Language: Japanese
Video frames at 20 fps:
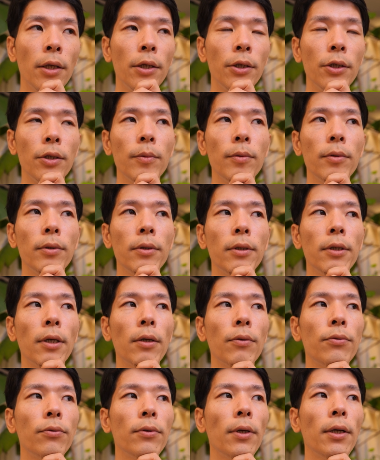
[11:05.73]
自分
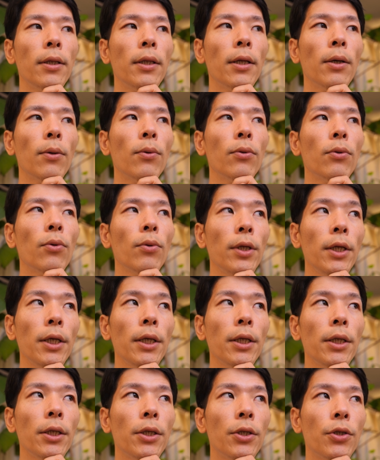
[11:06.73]
が不安なこと
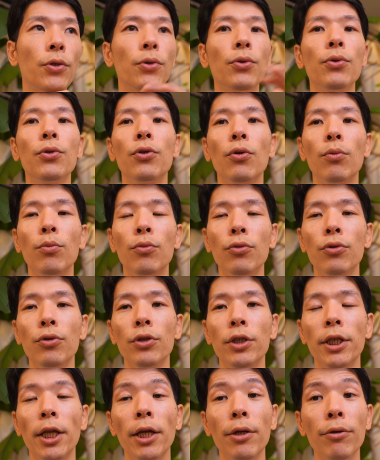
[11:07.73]
に注意を向
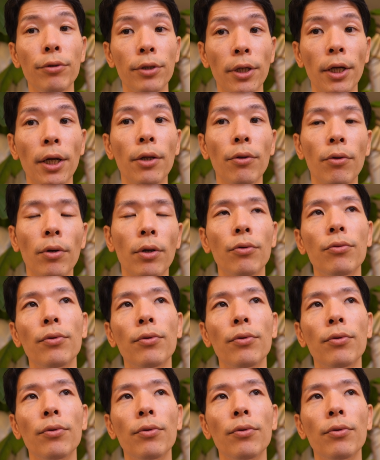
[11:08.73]
いてるんだなとか、